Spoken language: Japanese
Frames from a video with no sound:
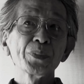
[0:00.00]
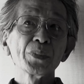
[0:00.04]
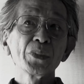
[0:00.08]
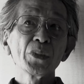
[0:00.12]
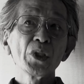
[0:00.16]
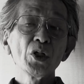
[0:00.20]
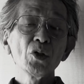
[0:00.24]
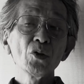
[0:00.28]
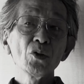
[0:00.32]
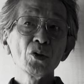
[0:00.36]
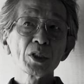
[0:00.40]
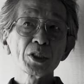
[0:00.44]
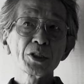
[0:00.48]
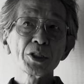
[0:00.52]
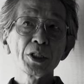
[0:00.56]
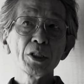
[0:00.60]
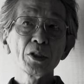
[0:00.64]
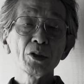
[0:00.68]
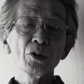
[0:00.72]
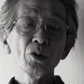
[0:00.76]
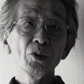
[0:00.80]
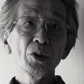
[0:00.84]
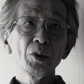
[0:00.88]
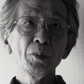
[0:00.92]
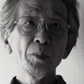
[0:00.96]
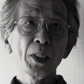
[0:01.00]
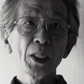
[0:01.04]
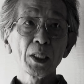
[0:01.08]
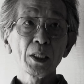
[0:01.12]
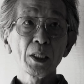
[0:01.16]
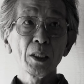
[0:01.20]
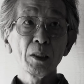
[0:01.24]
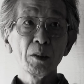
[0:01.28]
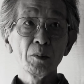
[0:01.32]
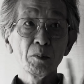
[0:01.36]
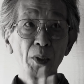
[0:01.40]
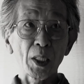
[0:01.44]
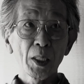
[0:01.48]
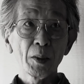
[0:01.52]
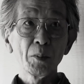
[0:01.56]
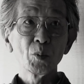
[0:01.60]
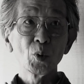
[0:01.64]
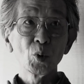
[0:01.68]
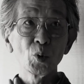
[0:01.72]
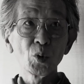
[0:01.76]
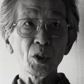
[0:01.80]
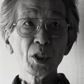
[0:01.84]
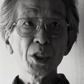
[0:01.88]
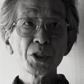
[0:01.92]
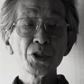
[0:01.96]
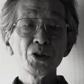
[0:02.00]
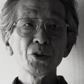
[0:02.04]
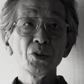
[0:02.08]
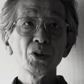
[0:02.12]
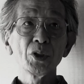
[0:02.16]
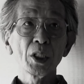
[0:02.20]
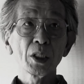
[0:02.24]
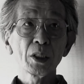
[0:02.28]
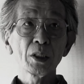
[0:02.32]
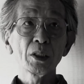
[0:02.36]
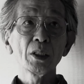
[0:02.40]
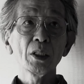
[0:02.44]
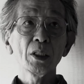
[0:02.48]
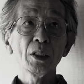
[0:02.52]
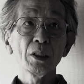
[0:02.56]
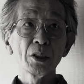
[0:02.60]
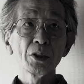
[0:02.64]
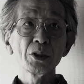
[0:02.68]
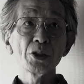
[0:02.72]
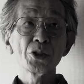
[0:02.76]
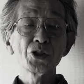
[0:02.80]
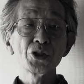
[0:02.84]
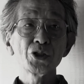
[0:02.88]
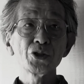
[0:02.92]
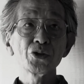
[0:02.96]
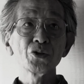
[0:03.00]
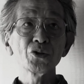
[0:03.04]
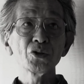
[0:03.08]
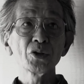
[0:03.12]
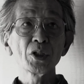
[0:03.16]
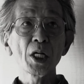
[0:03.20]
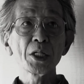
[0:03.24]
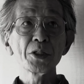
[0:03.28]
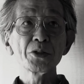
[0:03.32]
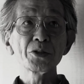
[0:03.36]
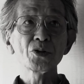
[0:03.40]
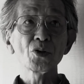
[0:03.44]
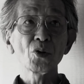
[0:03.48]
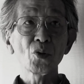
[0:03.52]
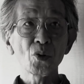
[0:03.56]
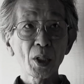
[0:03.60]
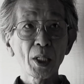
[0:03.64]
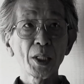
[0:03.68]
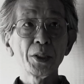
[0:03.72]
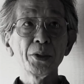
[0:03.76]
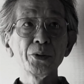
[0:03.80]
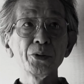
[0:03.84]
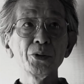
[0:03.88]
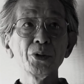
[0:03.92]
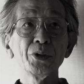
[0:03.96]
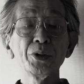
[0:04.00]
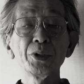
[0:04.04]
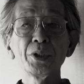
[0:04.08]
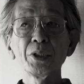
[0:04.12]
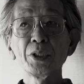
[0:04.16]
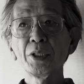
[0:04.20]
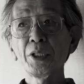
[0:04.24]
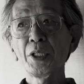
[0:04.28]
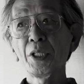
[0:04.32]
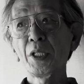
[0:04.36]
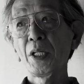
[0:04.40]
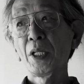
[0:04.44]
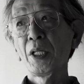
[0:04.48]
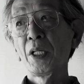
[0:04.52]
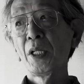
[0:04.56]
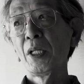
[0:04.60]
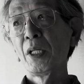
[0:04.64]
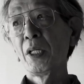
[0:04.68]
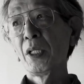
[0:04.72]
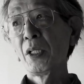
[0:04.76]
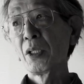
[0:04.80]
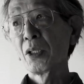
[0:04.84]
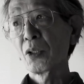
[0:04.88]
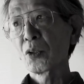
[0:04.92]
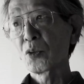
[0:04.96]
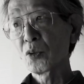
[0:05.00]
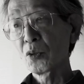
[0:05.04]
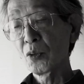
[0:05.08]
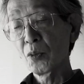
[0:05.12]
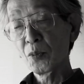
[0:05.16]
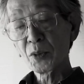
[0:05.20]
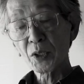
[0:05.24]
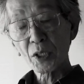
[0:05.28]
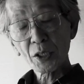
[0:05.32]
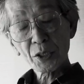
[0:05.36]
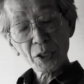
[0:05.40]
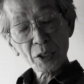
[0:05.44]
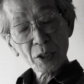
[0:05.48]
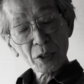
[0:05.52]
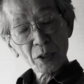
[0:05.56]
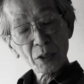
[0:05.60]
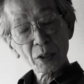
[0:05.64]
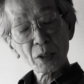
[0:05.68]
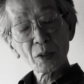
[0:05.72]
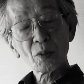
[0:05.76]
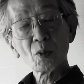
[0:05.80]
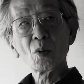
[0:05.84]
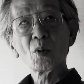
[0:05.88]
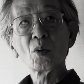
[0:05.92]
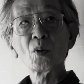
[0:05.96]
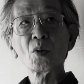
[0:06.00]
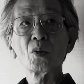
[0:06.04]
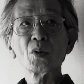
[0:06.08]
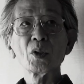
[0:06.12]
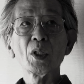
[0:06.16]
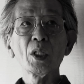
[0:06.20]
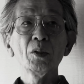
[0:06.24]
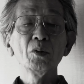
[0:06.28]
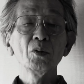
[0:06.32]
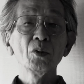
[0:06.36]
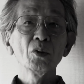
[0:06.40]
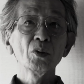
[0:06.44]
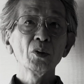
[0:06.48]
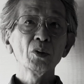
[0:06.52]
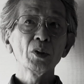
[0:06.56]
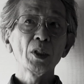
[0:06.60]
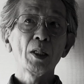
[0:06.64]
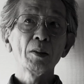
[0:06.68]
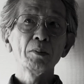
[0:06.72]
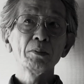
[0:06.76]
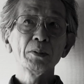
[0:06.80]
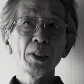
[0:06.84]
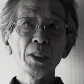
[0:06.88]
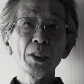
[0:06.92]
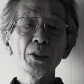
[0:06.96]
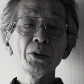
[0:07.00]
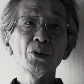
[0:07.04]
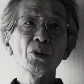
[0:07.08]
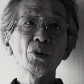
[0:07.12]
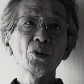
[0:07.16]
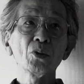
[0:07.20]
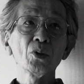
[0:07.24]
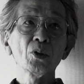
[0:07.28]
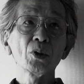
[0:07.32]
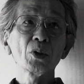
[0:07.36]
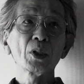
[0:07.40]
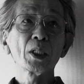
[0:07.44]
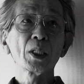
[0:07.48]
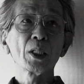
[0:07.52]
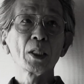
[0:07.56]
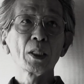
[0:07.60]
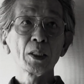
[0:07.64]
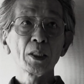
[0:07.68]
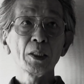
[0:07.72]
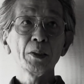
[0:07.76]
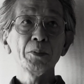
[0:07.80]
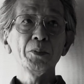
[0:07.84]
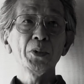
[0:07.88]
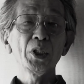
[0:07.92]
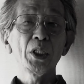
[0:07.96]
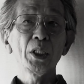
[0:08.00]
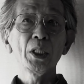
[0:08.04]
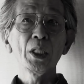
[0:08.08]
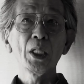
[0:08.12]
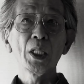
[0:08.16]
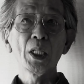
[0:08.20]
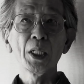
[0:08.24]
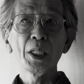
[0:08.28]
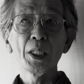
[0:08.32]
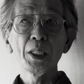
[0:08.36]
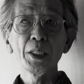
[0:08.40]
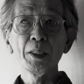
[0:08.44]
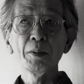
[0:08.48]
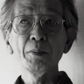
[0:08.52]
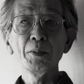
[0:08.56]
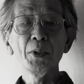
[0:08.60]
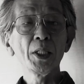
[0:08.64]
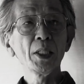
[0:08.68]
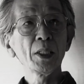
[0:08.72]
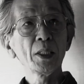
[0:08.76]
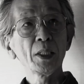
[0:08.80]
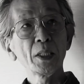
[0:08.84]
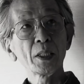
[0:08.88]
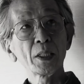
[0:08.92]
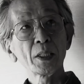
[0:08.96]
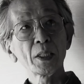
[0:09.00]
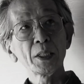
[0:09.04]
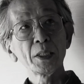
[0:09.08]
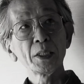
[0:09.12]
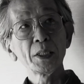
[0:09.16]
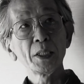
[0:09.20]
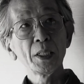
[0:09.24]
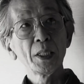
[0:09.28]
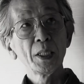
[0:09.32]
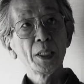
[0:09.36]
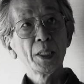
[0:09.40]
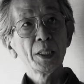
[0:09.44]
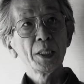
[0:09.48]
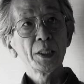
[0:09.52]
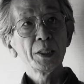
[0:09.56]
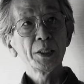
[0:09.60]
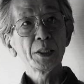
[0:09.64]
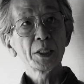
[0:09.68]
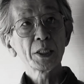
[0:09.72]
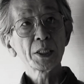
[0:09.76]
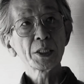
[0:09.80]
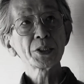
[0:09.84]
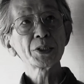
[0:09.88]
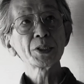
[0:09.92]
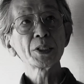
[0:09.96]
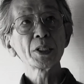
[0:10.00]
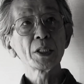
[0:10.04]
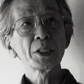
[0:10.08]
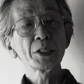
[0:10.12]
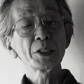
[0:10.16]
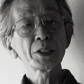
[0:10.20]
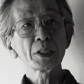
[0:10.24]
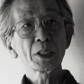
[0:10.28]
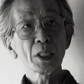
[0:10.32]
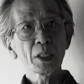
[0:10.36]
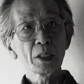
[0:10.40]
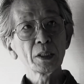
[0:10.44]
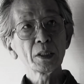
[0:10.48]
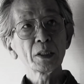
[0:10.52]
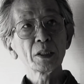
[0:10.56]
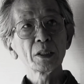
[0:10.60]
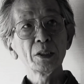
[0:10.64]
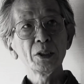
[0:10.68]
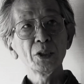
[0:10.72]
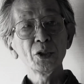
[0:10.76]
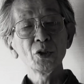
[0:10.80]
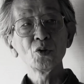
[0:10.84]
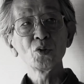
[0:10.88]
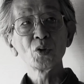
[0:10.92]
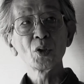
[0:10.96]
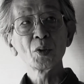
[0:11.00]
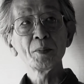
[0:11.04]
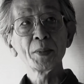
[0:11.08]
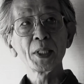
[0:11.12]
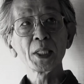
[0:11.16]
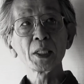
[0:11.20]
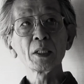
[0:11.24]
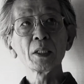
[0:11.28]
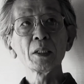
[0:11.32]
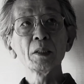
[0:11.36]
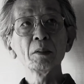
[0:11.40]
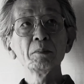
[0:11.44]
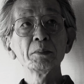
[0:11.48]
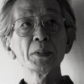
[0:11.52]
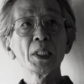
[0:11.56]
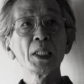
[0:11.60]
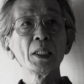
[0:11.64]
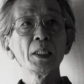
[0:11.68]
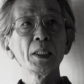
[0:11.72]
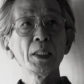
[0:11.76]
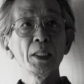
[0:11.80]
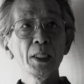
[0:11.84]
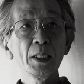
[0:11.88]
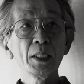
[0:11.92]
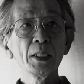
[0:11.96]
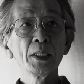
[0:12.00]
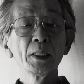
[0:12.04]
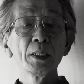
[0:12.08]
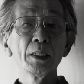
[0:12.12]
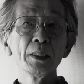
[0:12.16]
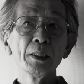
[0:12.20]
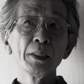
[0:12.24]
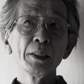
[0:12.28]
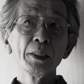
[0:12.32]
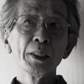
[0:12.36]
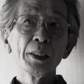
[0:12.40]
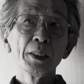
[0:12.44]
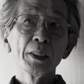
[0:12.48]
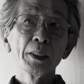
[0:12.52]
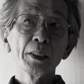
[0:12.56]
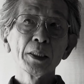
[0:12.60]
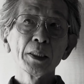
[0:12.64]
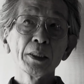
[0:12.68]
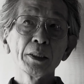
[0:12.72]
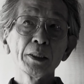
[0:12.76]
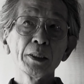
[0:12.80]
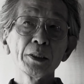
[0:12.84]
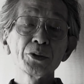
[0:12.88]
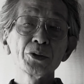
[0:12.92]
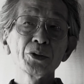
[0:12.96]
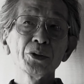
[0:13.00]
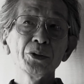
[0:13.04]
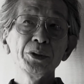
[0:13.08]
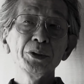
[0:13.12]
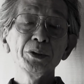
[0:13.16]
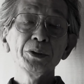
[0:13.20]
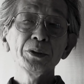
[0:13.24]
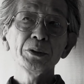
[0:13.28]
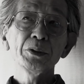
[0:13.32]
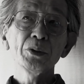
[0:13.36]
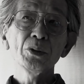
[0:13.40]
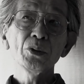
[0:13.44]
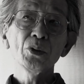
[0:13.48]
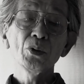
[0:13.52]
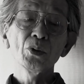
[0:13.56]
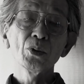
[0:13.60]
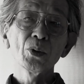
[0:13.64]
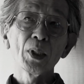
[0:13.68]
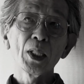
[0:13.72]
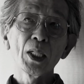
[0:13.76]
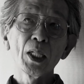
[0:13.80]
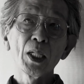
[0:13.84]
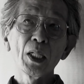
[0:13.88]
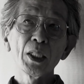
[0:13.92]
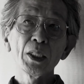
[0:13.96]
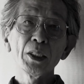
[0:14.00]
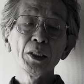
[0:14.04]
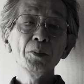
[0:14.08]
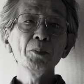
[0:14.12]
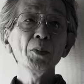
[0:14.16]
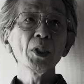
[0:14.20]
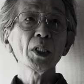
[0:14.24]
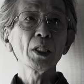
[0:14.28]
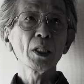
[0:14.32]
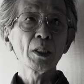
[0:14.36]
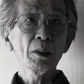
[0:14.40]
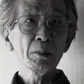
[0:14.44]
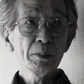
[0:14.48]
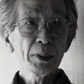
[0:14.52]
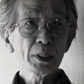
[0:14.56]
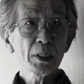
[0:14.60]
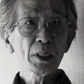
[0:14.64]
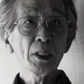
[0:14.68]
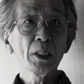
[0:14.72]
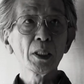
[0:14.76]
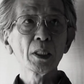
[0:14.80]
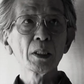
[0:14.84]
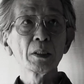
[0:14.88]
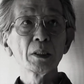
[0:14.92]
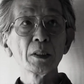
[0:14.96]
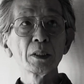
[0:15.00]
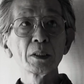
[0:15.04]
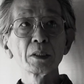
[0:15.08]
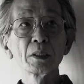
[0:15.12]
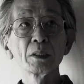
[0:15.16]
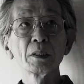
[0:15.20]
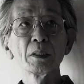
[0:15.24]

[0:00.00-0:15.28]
日本が戦争に負ける前も同じようにやったんだ集団疎開といって子どもたちをあの危ないところからねみんな山やなんかに逃がしたりしたんです日本が負ける前ね。でそういうことは今やるべきなんで